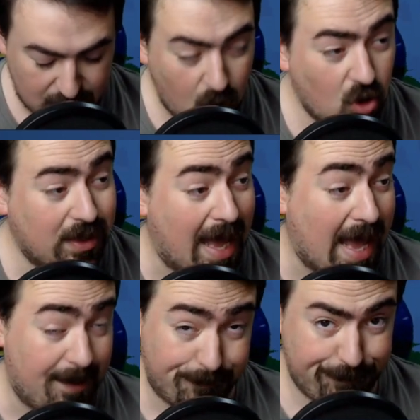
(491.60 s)

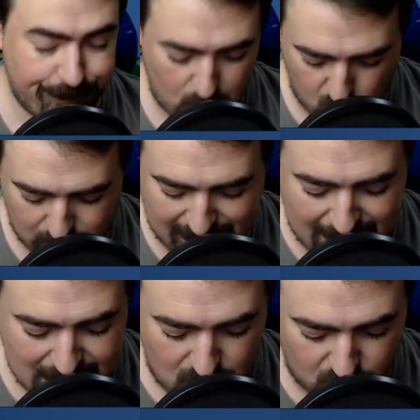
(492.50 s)
Ok.
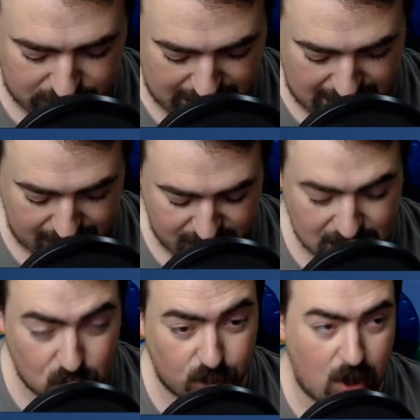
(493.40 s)
Ok, ok,
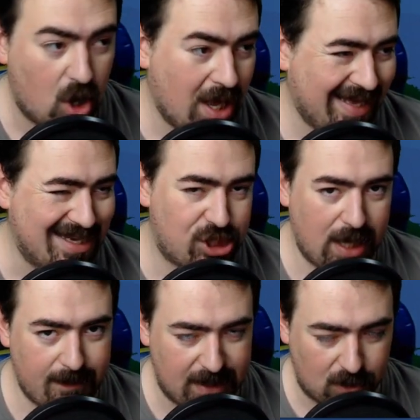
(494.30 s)
vediamo un po' chi ci
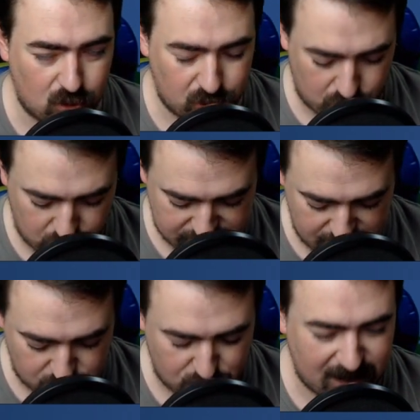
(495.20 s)
capita contro e
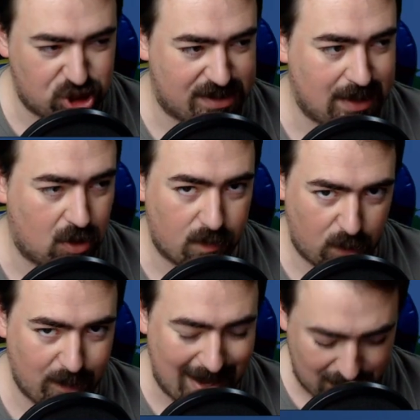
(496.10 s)
se riusciamo a gestirlo un
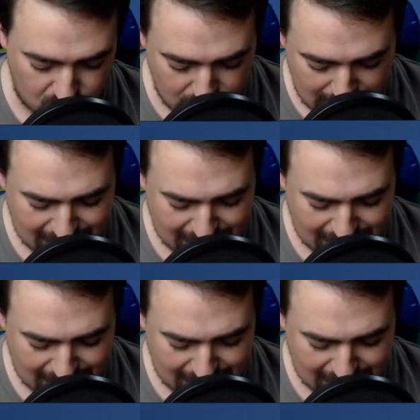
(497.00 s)
po' meglio.